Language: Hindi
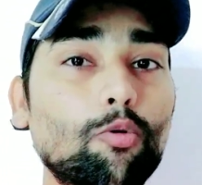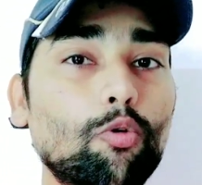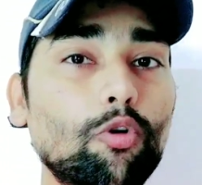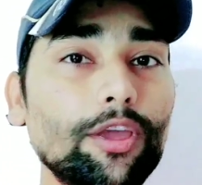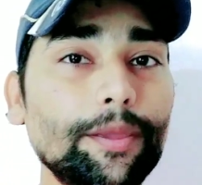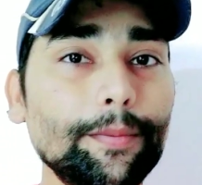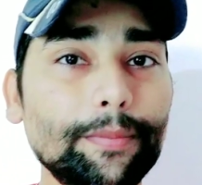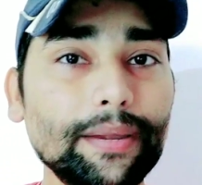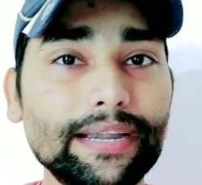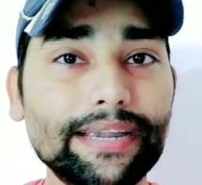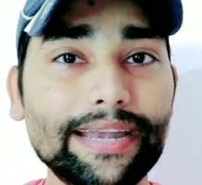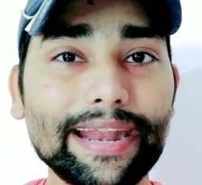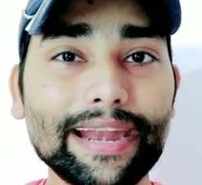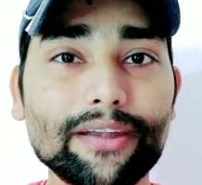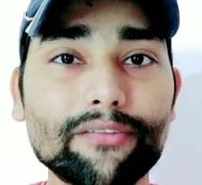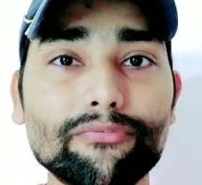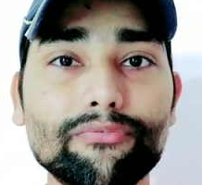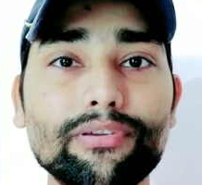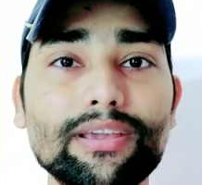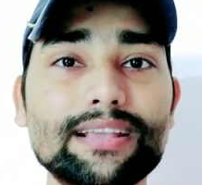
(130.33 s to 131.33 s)
कोई भी
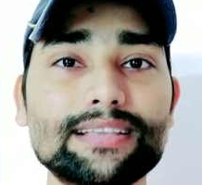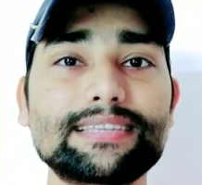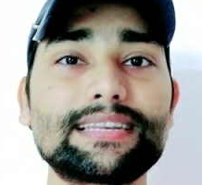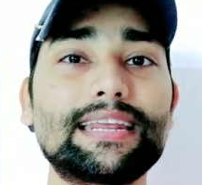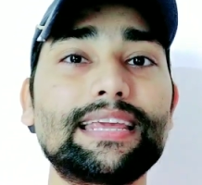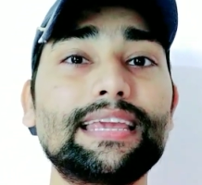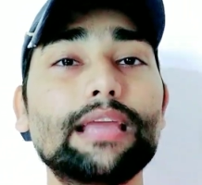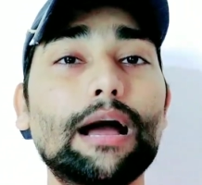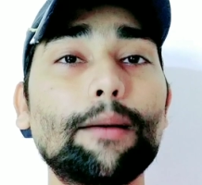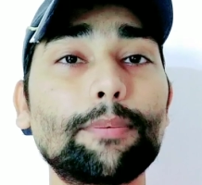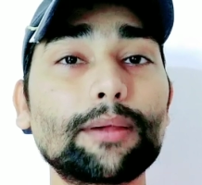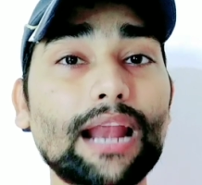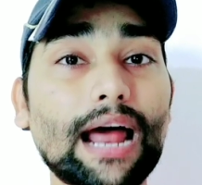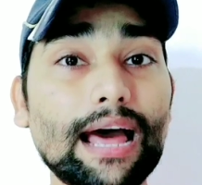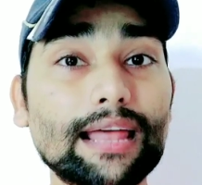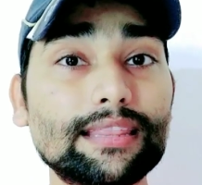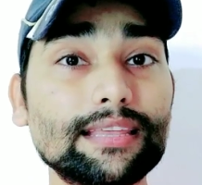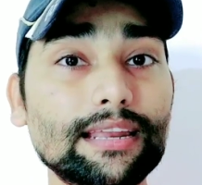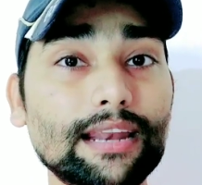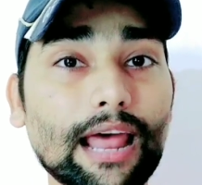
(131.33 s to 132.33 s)
डेट फिक्स नहीं है यहाँ पर
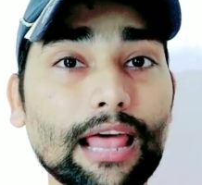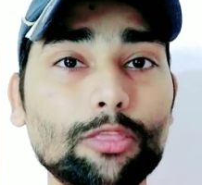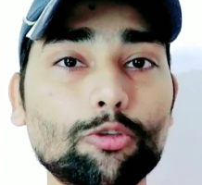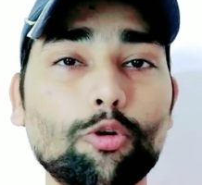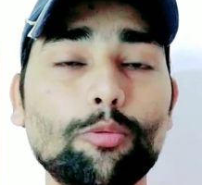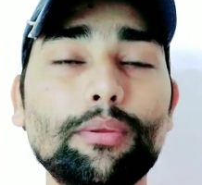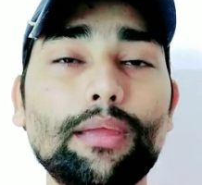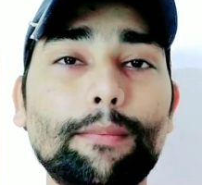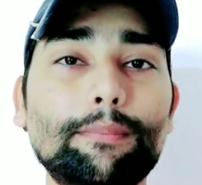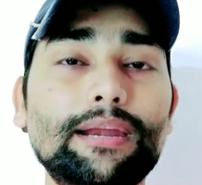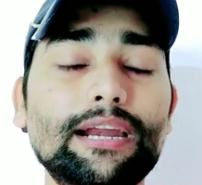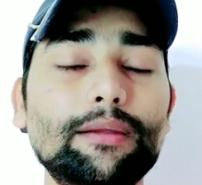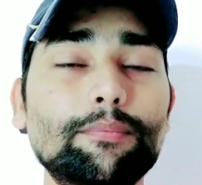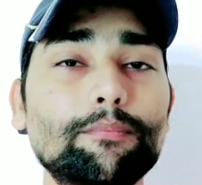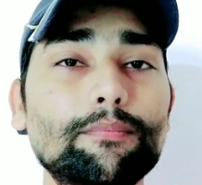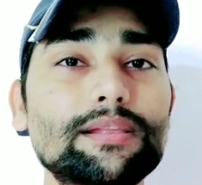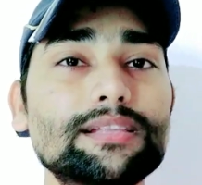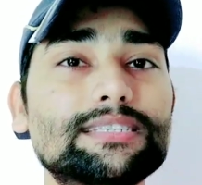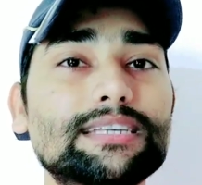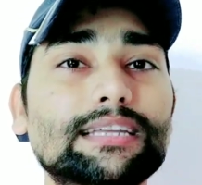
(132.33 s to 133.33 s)
आधी रात को भी अपडेट
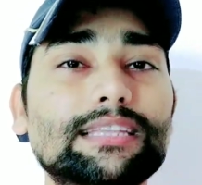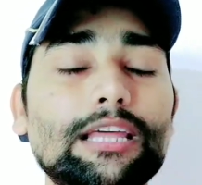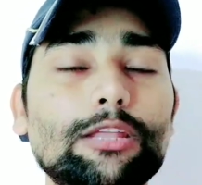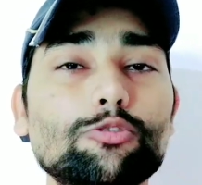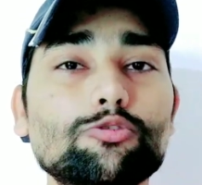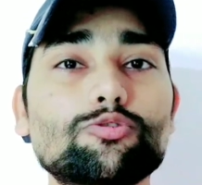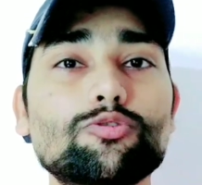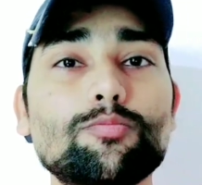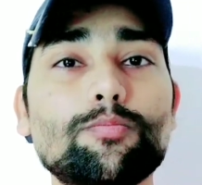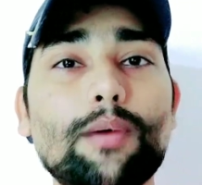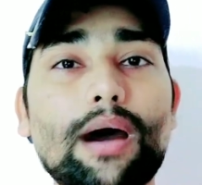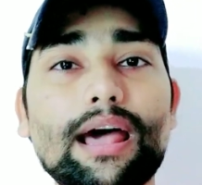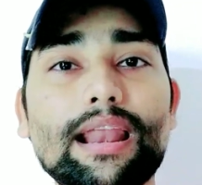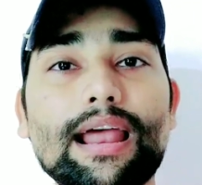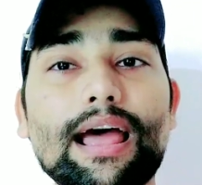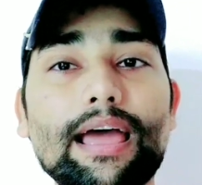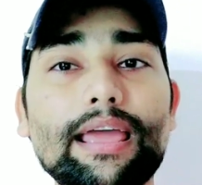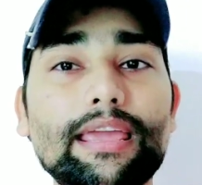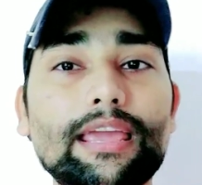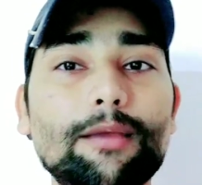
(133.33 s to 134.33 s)
मिल सकता है दोस्तों
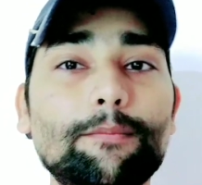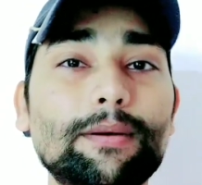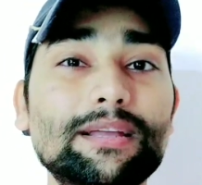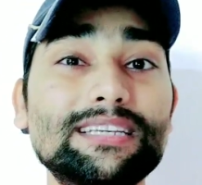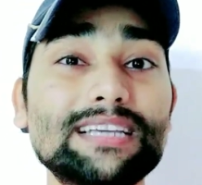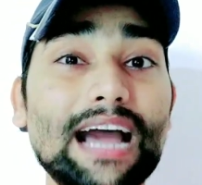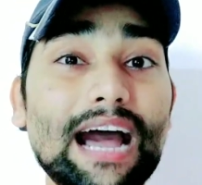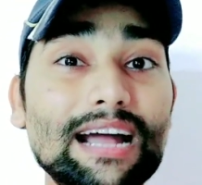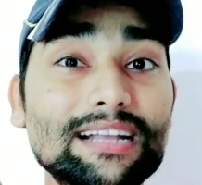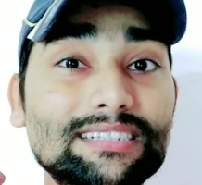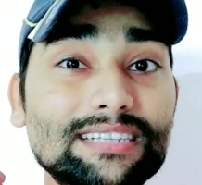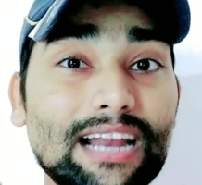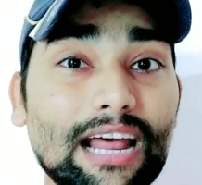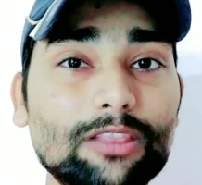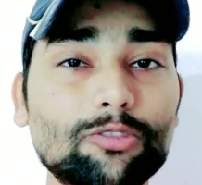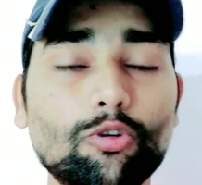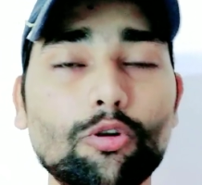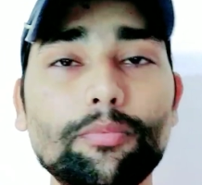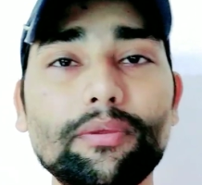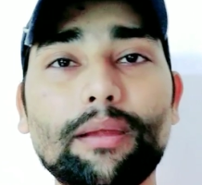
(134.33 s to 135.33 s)
12 एक बजे आज
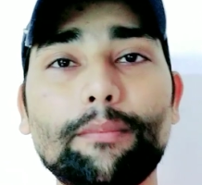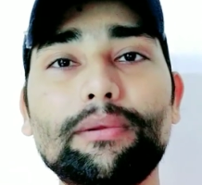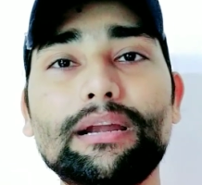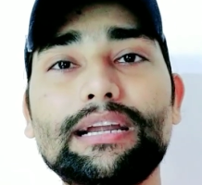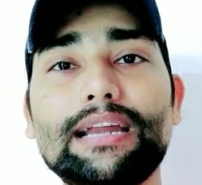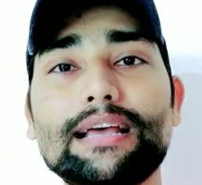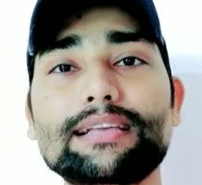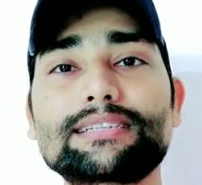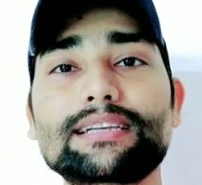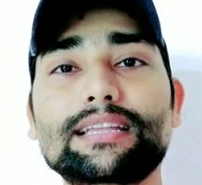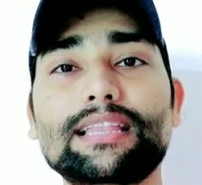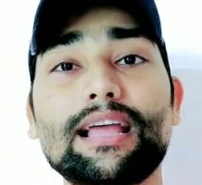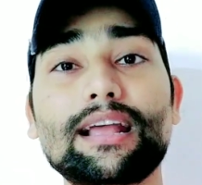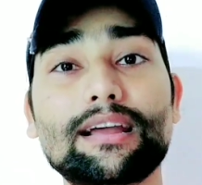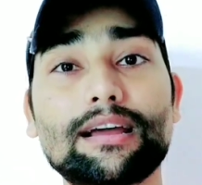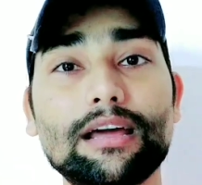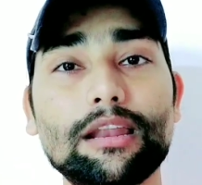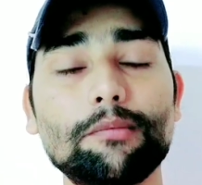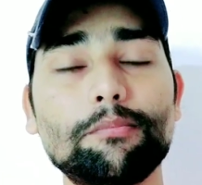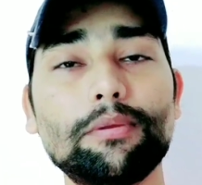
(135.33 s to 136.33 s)
रात को भी अपडेट आ सकता है
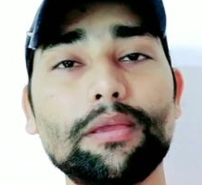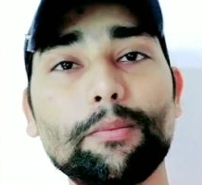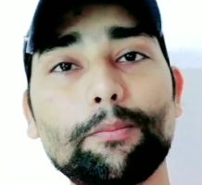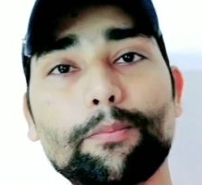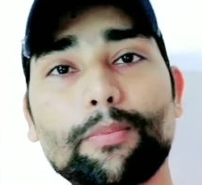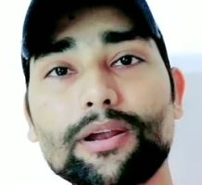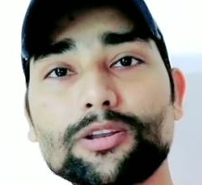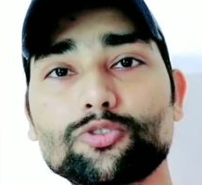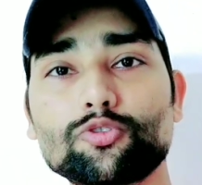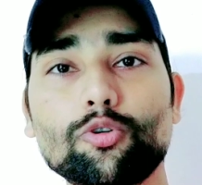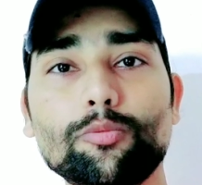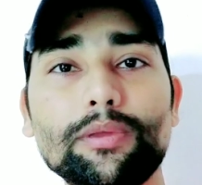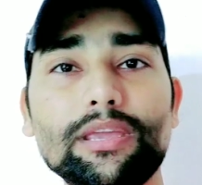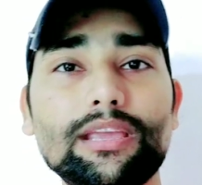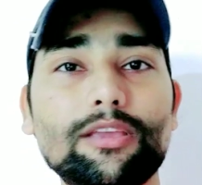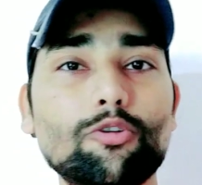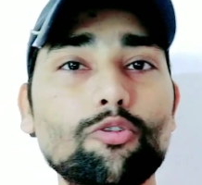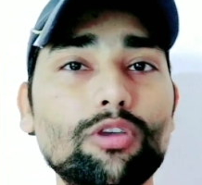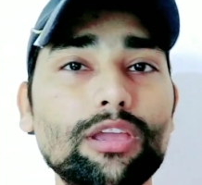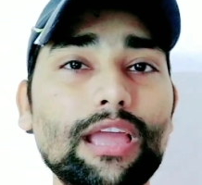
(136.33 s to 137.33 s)
कल भी परसों भी
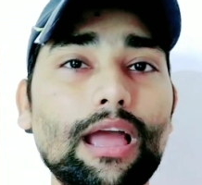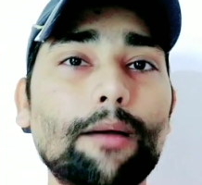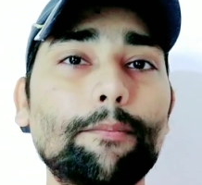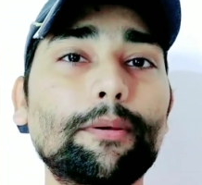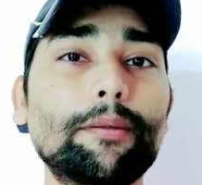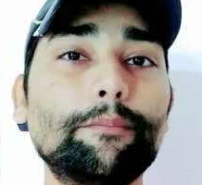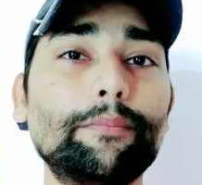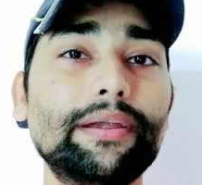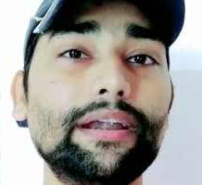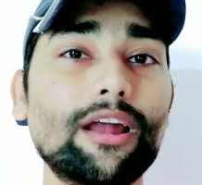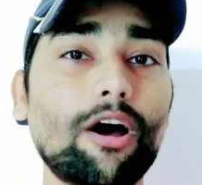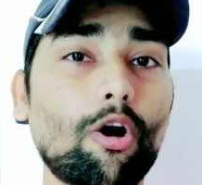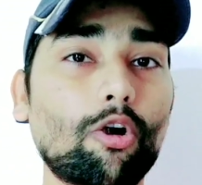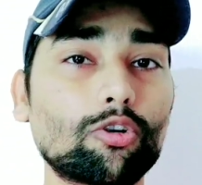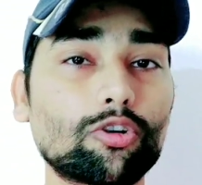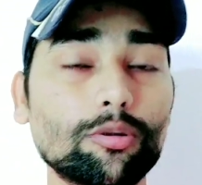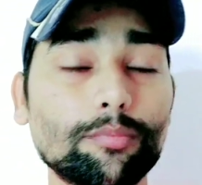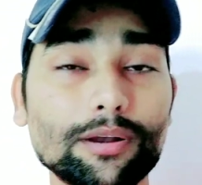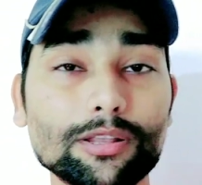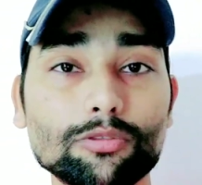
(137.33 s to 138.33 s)
क्योंकि यहाँ पर मिड
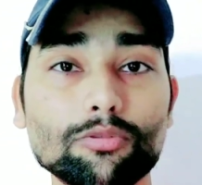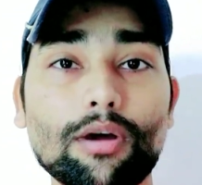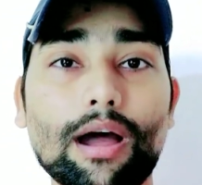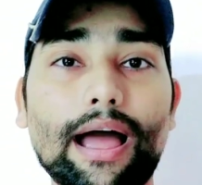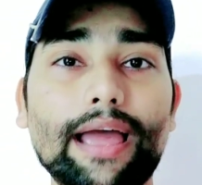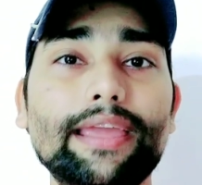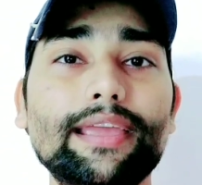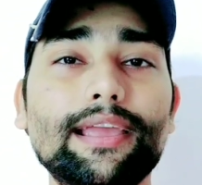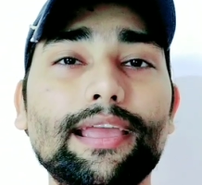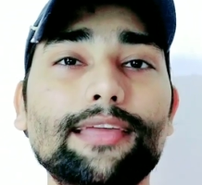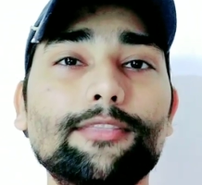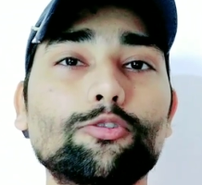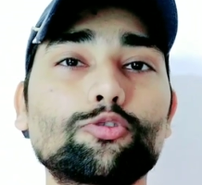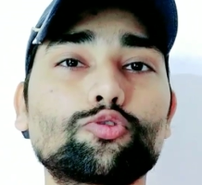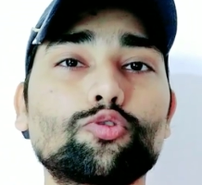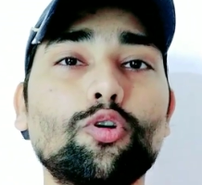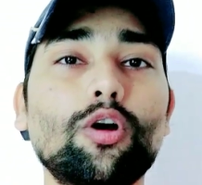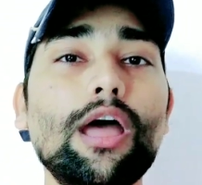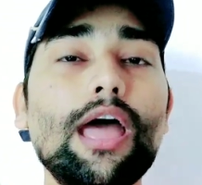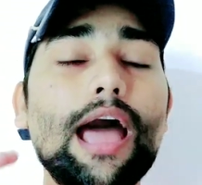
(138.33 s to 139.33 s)
अक्टूबर तो आ ही गया है
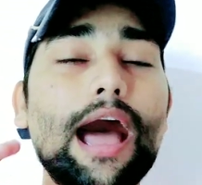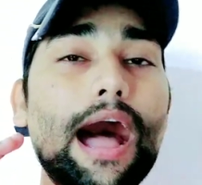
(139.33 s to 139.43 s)
दोस्तों